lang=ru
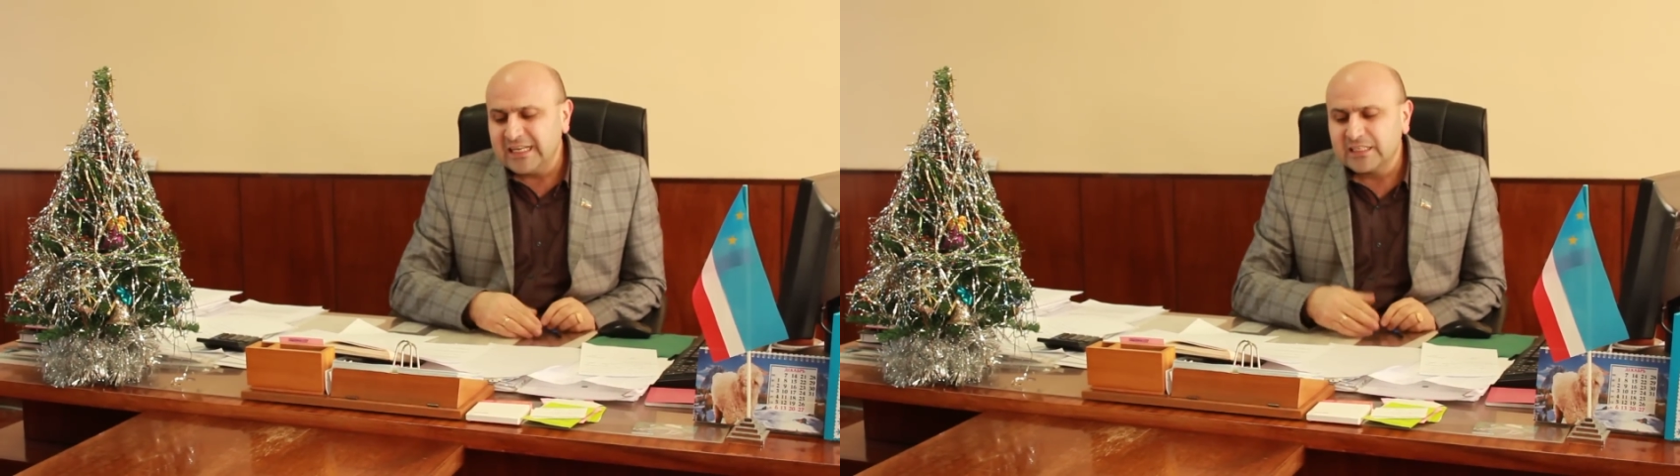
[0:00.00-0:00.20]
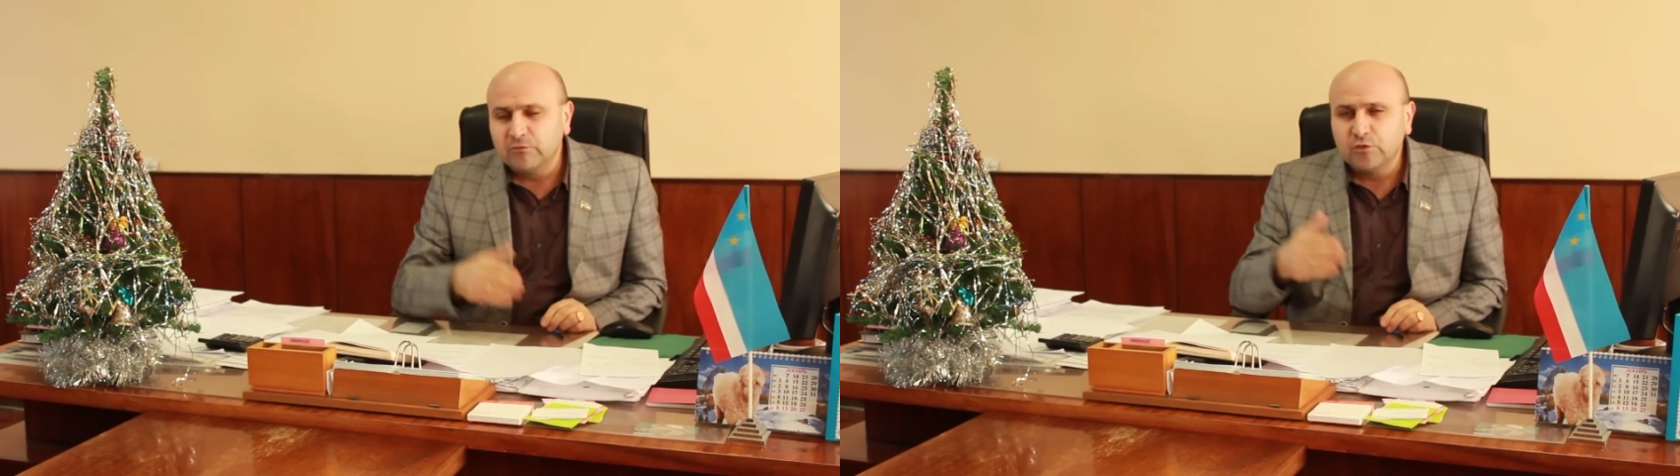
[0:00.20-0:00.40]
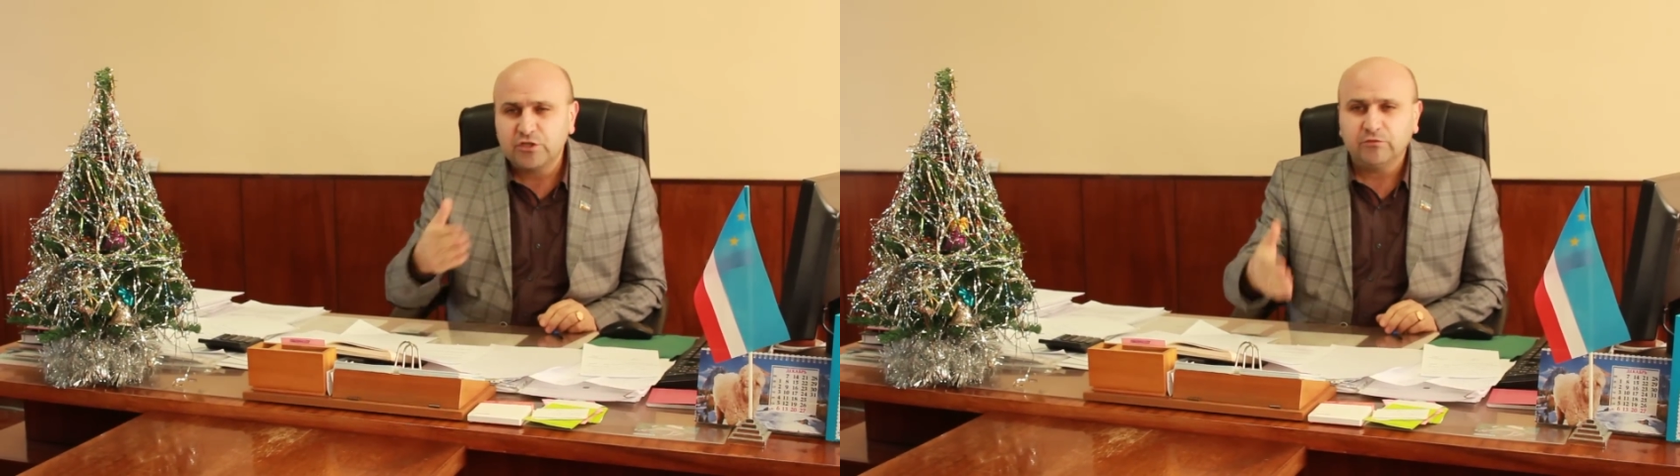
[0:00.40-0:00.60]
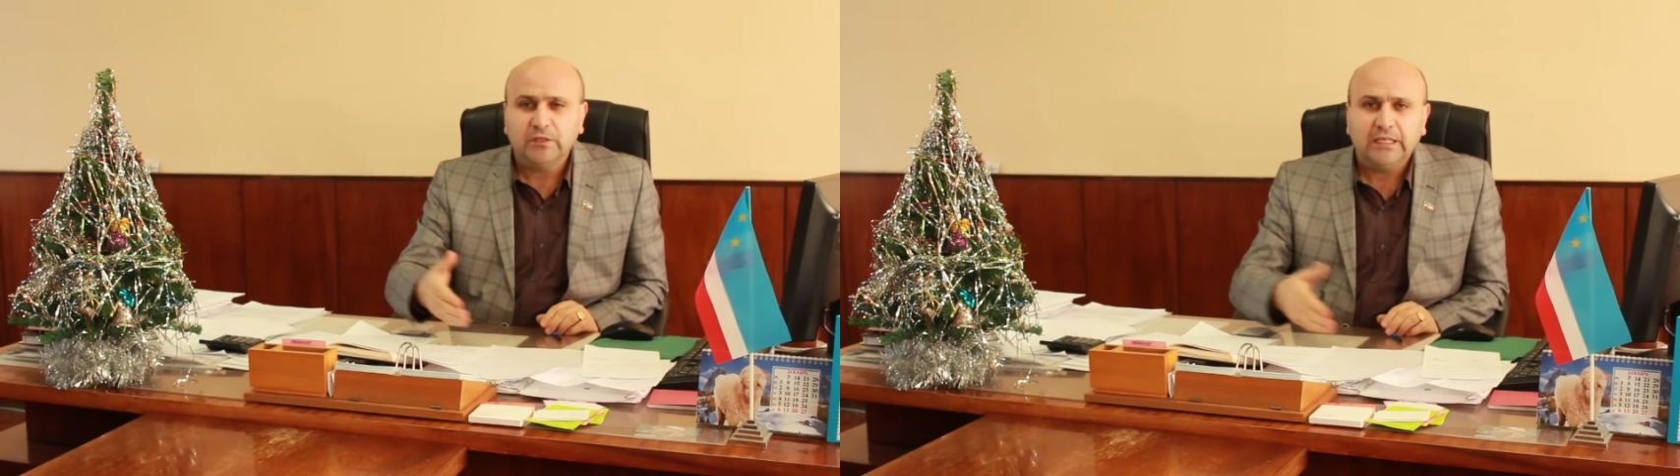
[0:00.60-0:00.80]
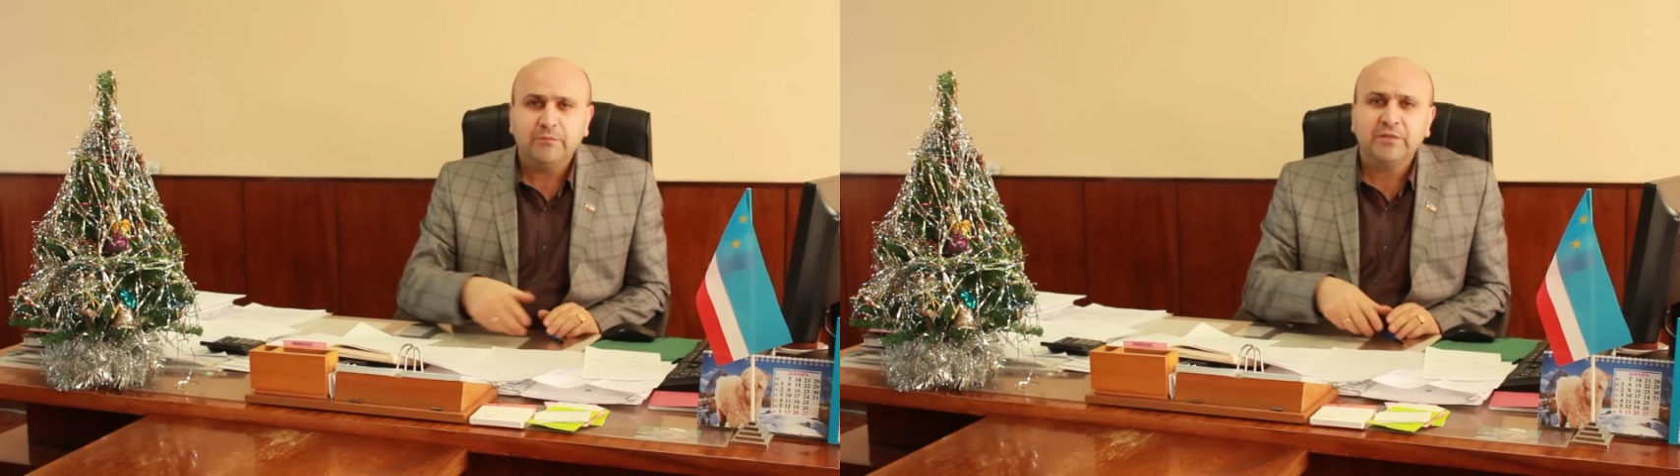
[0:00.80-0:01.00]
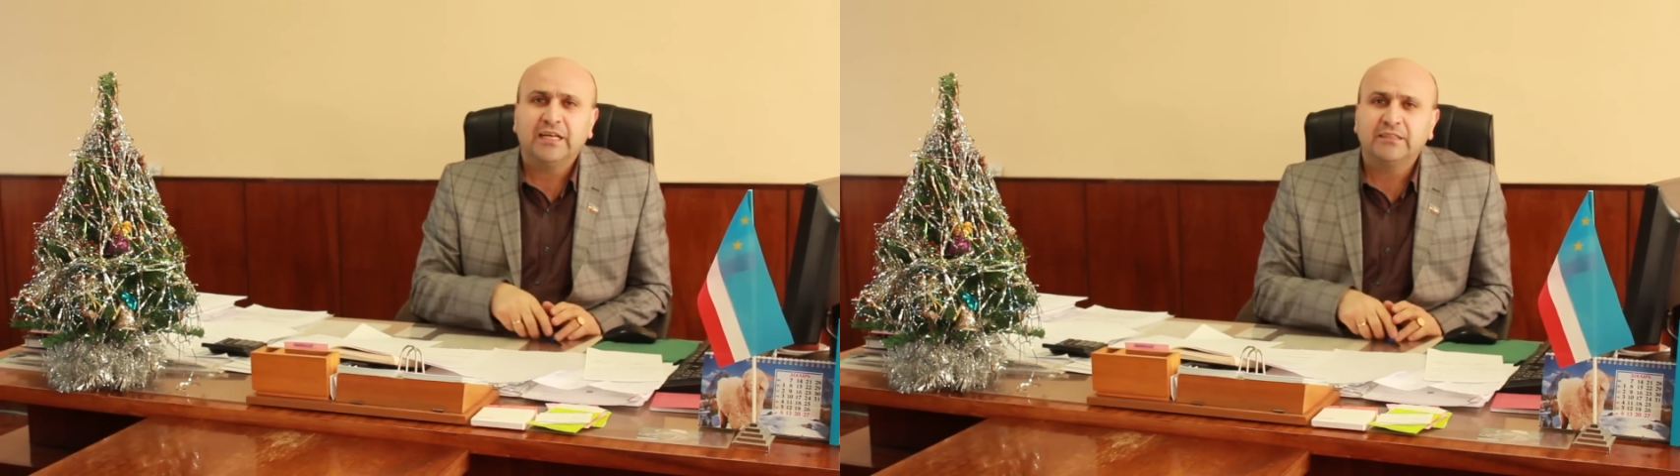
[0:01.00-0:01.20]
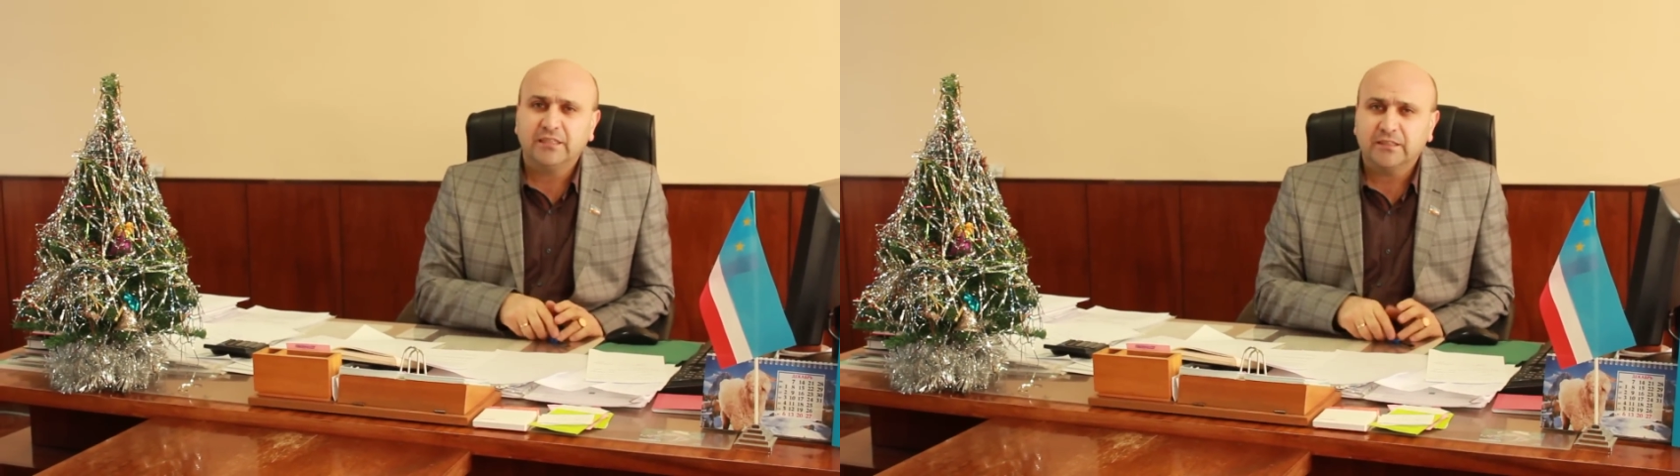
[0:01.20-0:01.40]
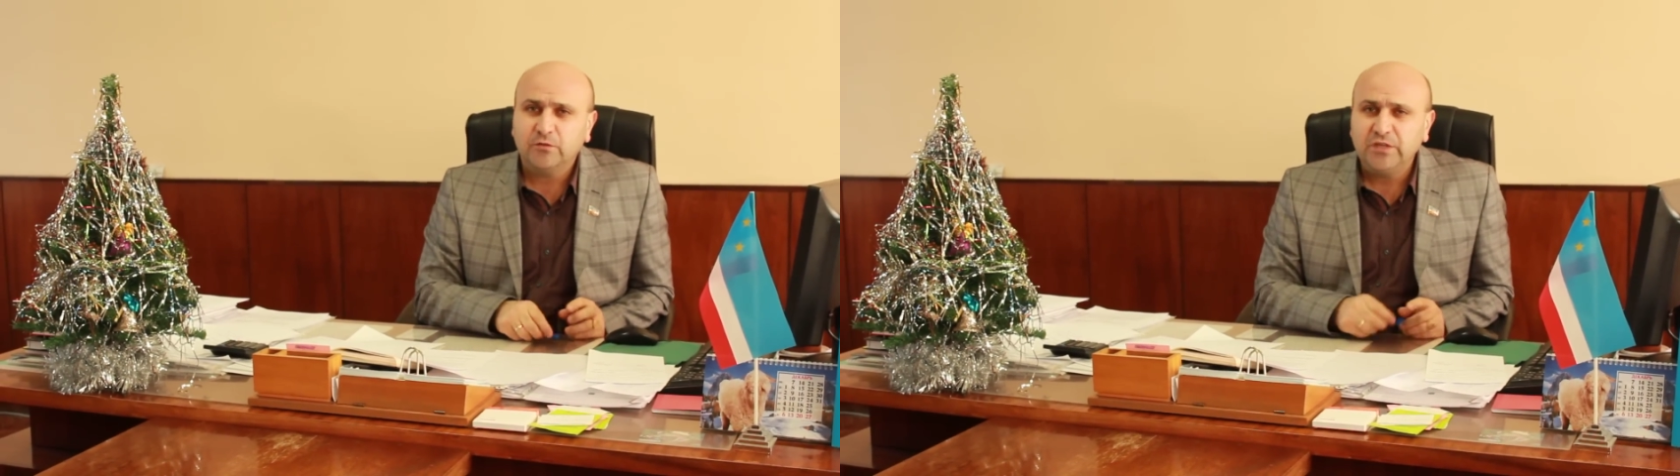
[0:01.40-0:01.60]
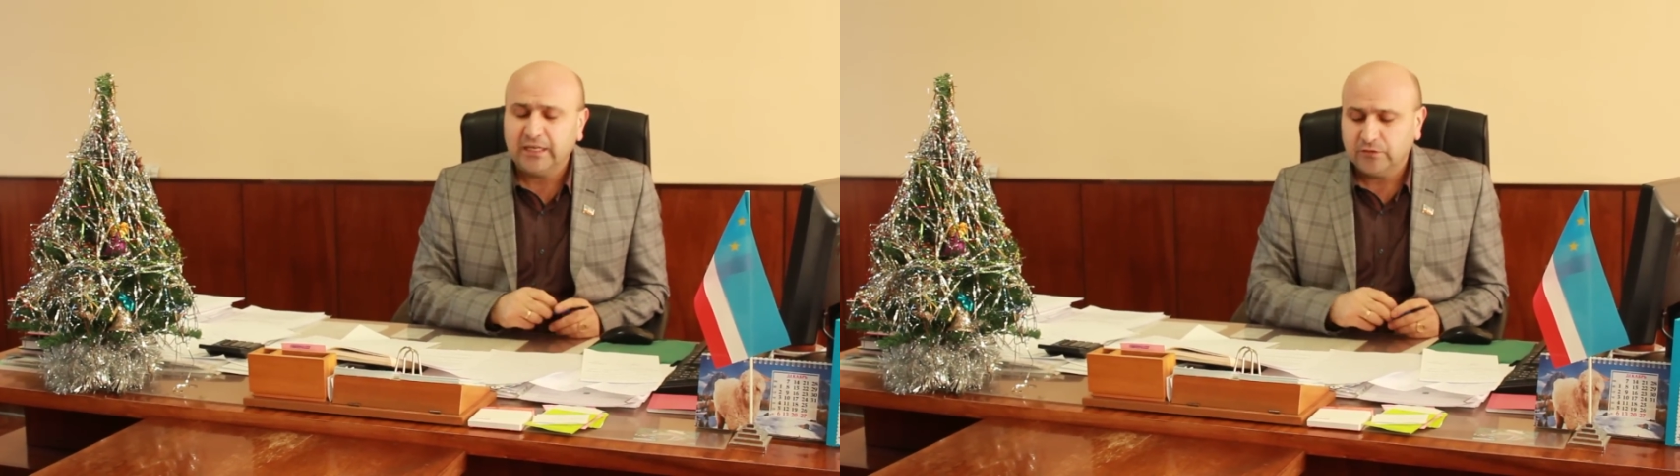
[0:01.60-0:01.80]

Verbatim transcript: озвучиваю имена тех людей,